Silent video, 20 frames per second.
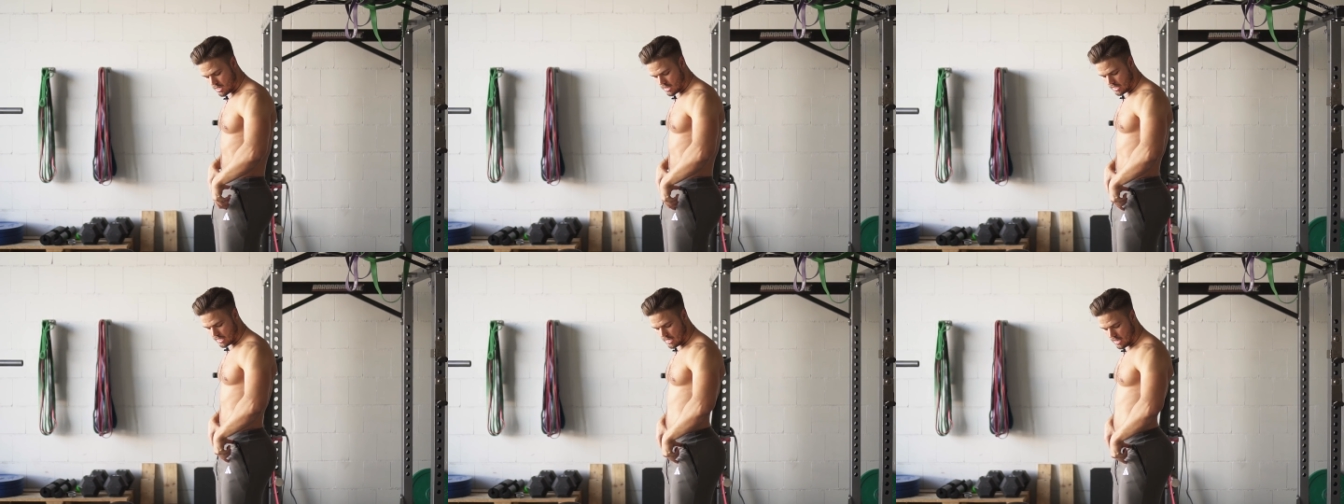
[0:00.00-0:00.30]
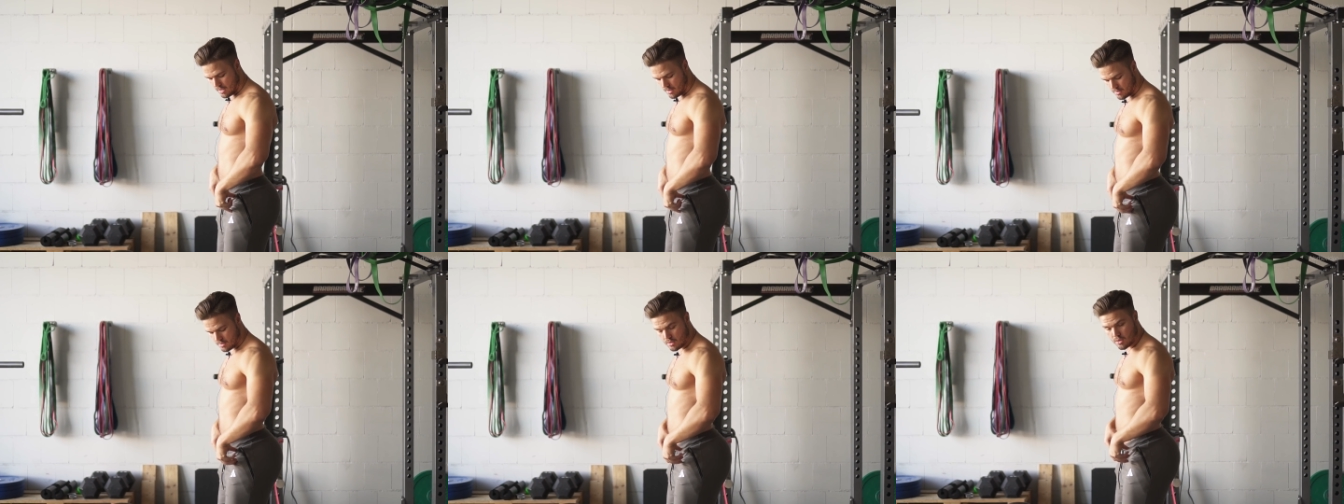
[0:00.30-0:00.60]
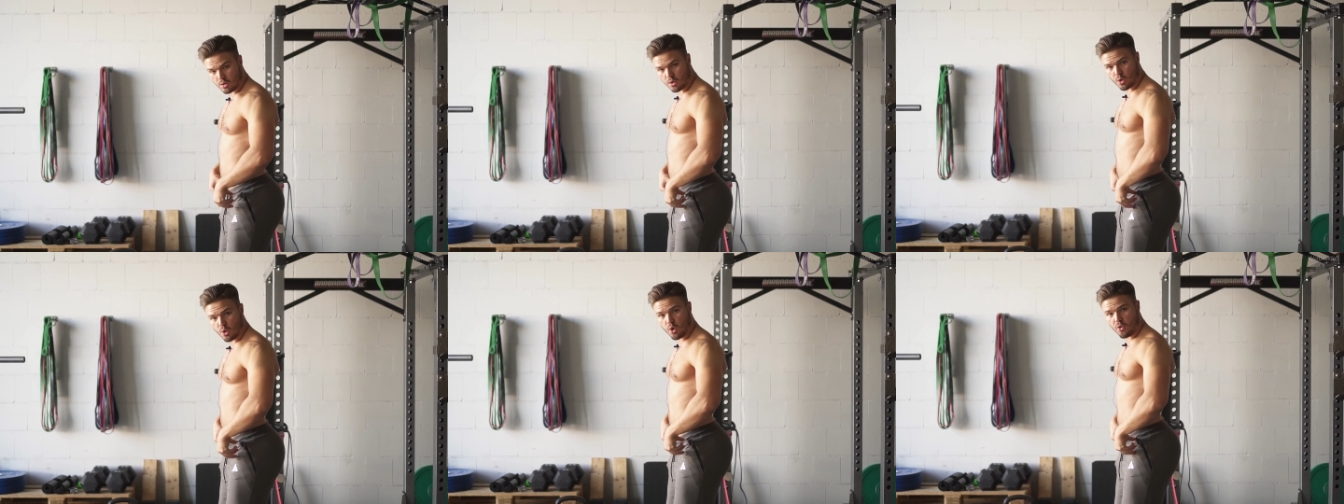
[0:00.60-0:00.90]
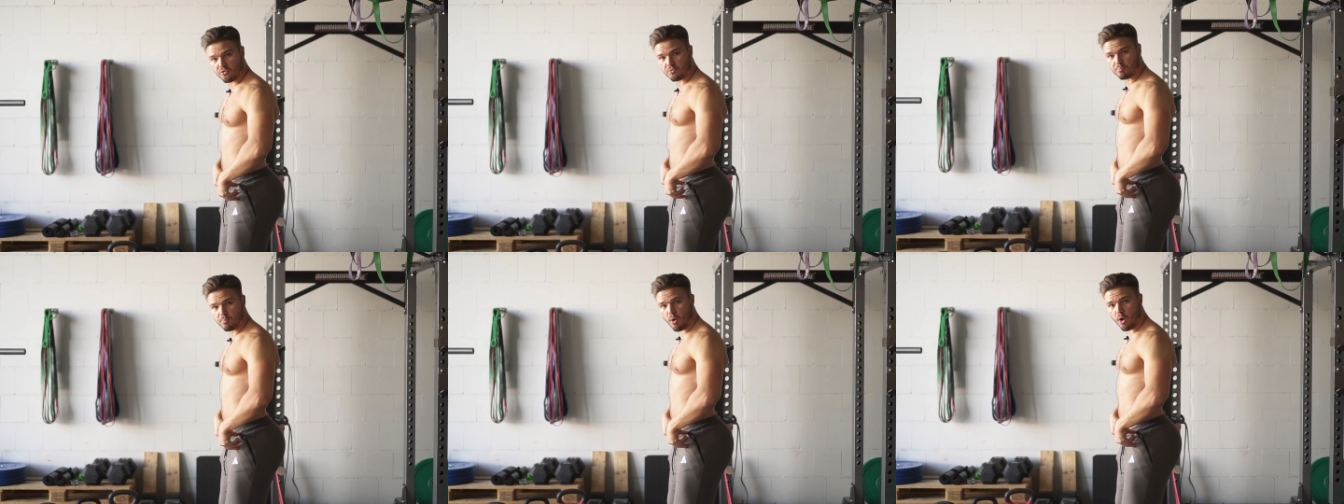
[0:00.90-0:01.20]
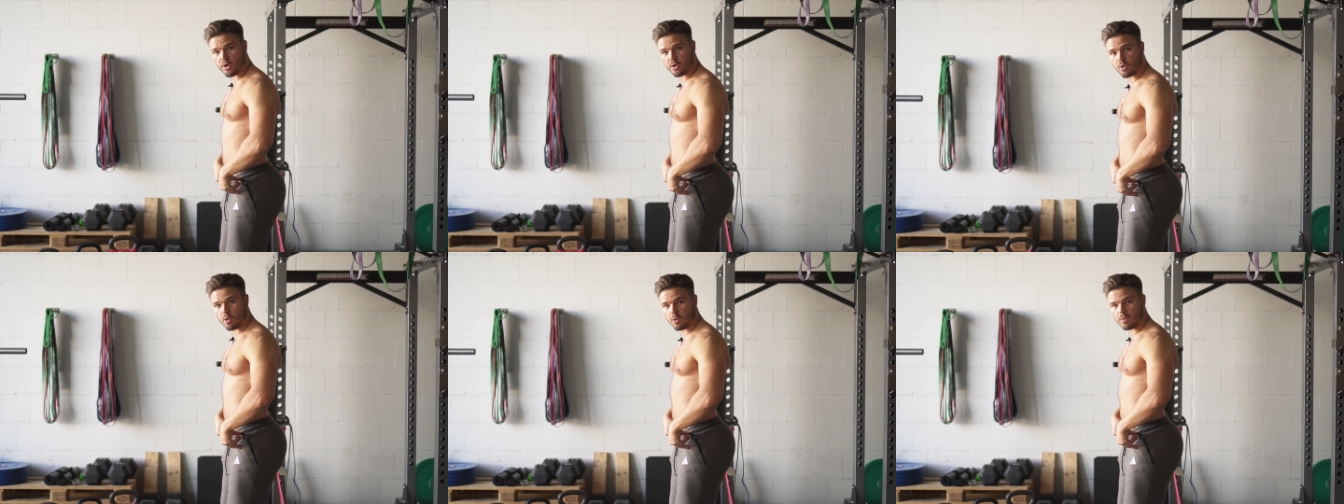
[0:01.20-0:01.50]
Hier,
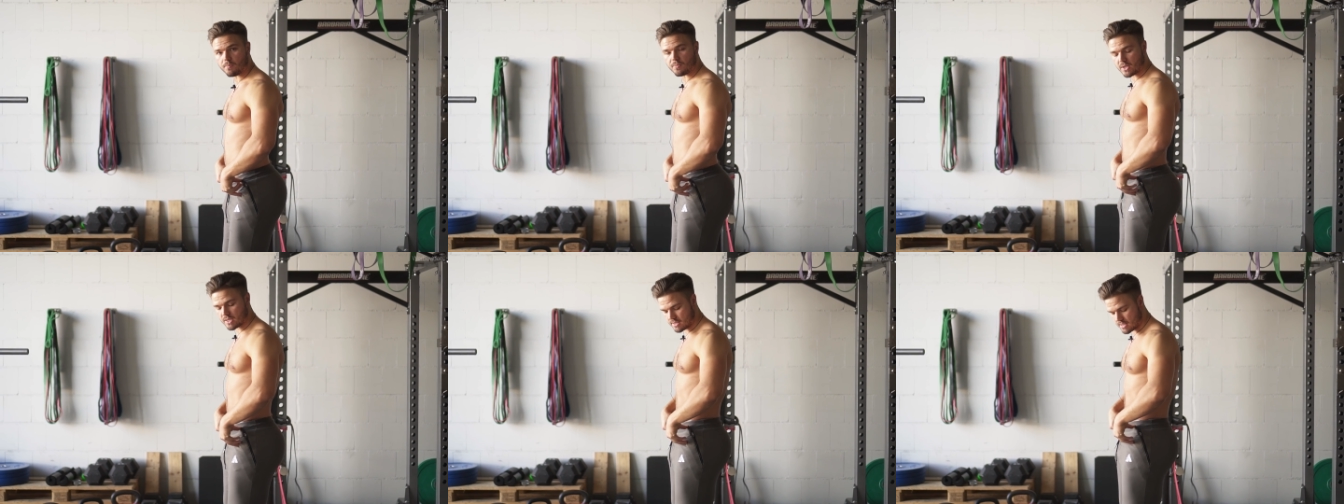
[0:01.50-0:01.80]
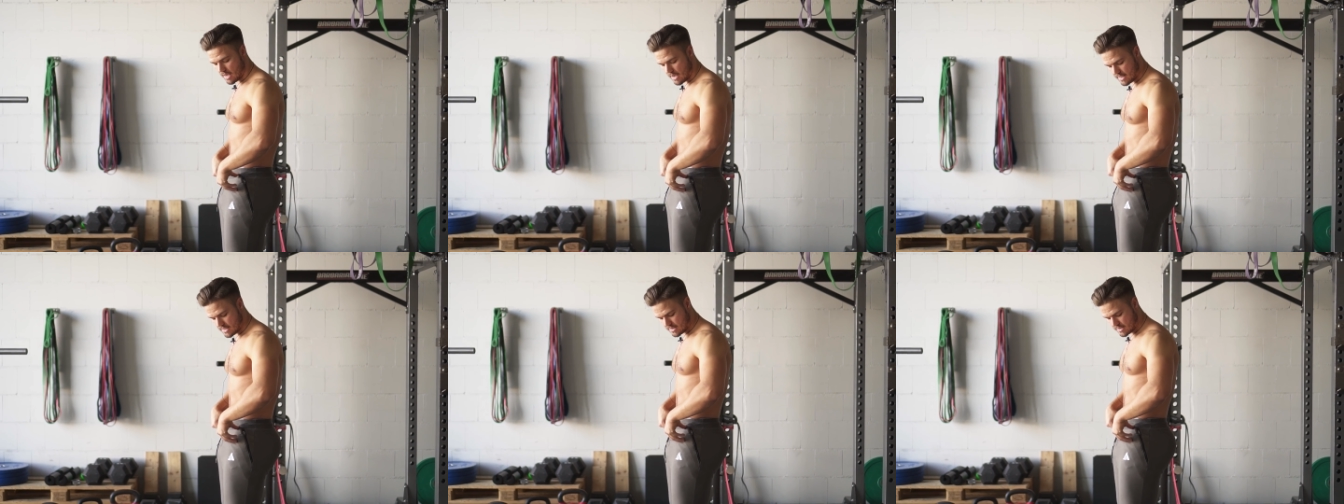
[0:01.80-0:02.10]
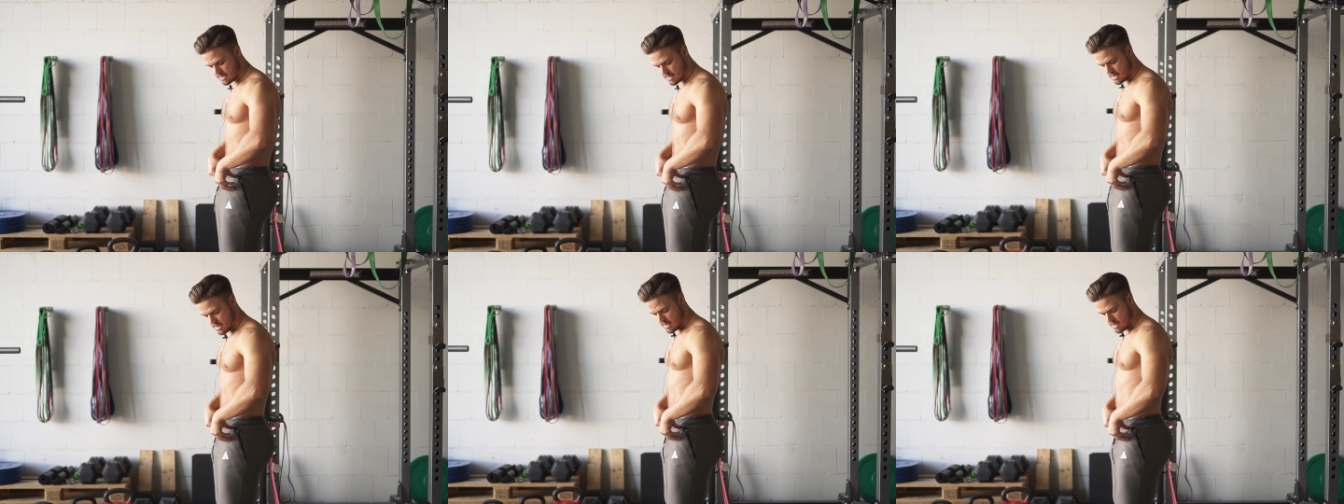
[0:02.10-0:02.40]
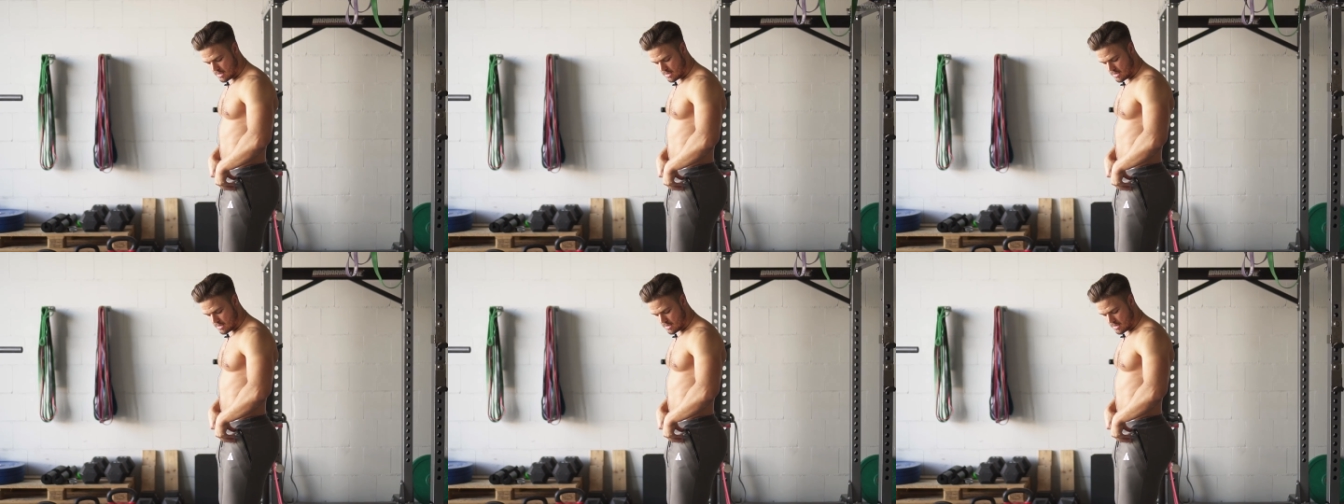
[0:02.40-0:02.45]
Hüftbeugung. Das heißt,